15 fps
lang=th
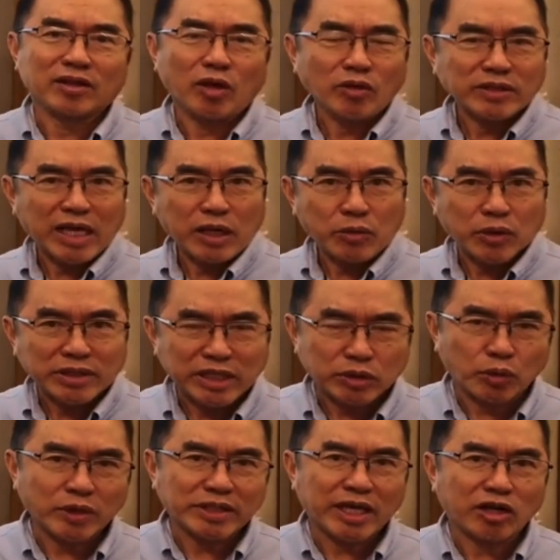ต้องใช้หัวจิต
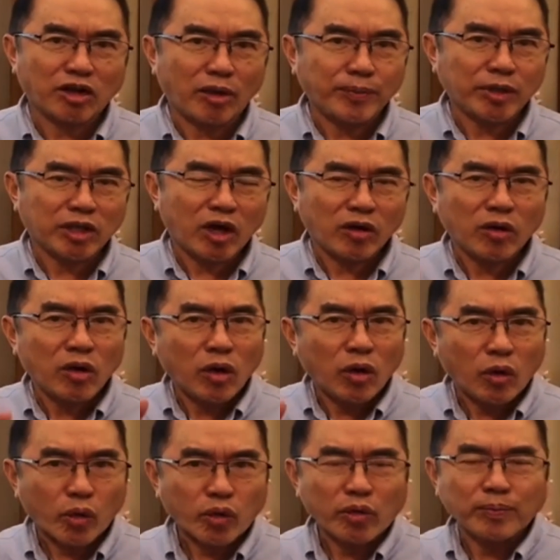หัวใจของพี่น้อง
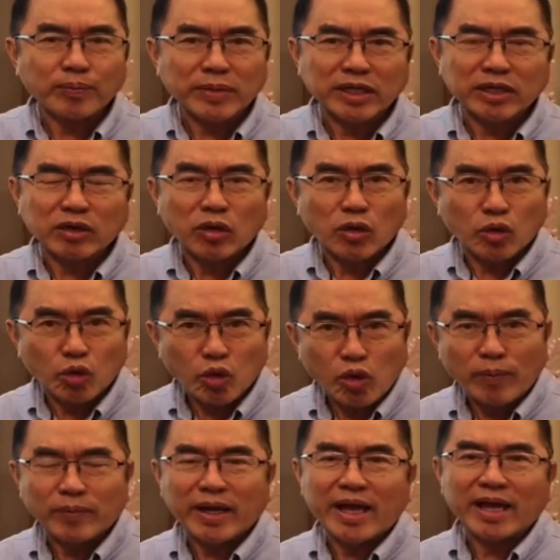ร่วมมือร่ว
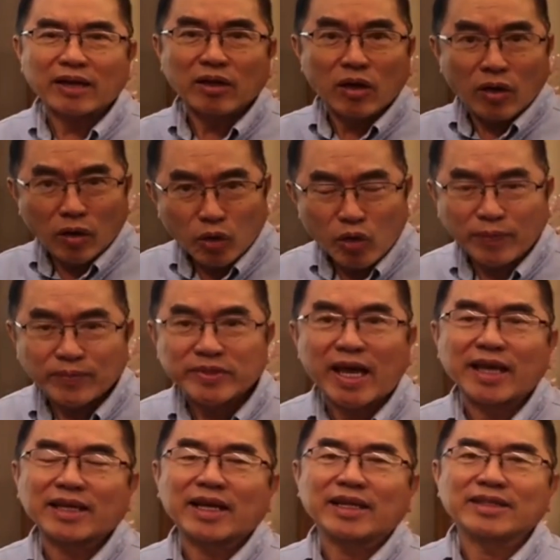มแรงร่วมใจ
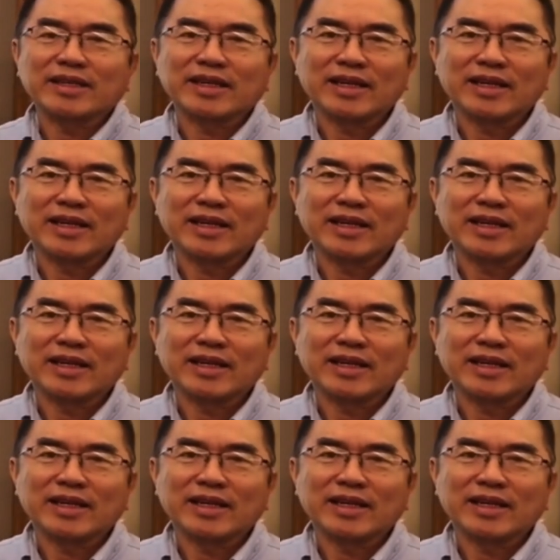กัน